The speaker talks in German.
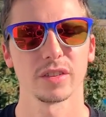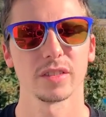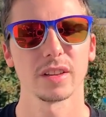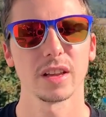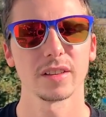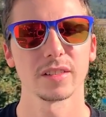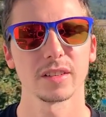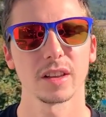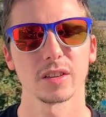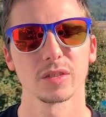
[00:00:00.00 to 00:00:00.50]
Das
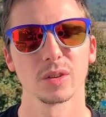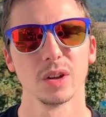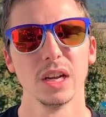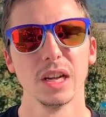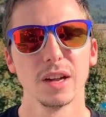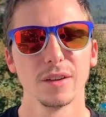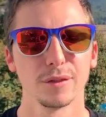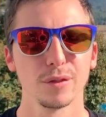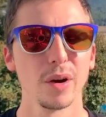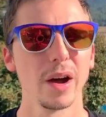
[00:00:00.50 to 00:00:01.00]
heißt also,
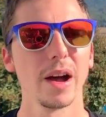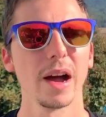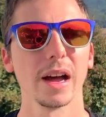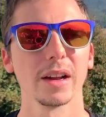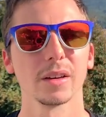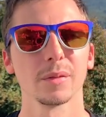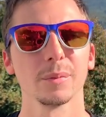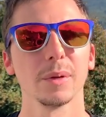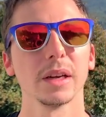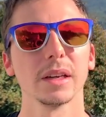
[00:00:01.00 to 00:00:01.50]
vorher
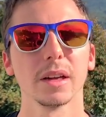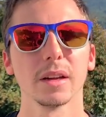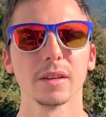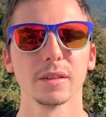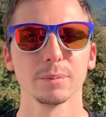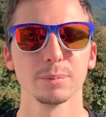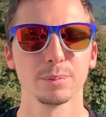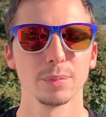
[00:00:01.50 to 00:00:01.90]
hatte man äh,